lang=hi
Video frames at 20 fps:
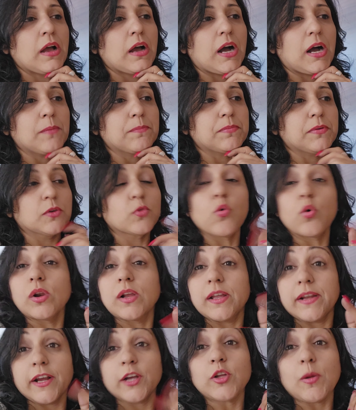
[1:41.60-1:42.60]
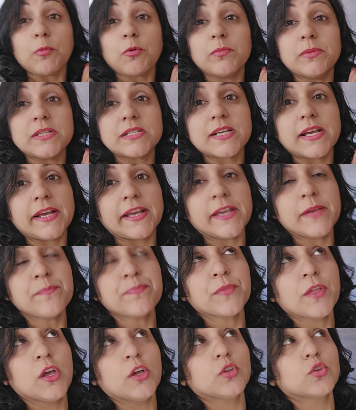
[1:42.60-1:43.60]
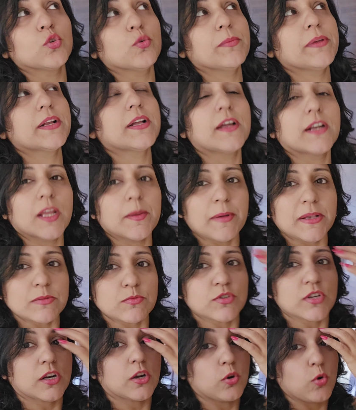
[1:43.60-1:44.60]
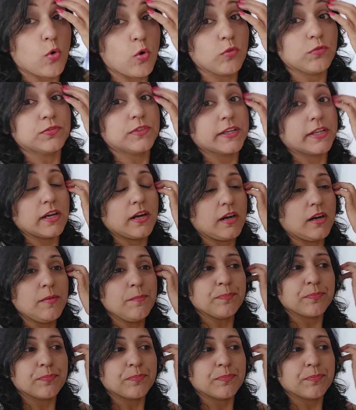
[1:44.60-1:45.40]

आप गूगल करेंगे तो आपको मिल जाएंगे तो मेरे घर के पास मुझे क्लोव दिखा